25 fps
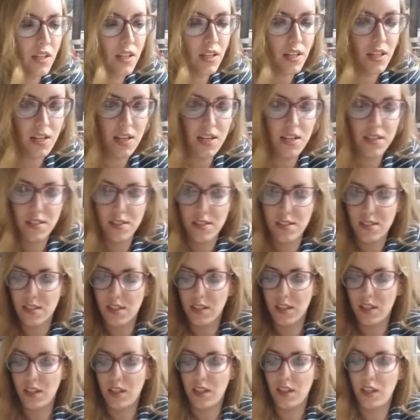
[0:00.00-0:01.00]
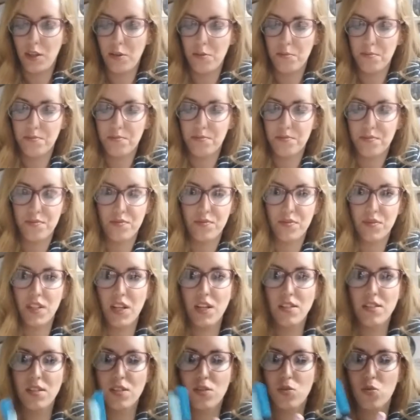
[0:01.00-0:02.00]
Esses aqui,
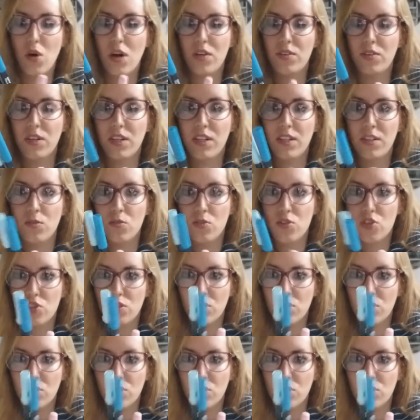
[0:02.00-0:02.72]
esses quatro aqui não,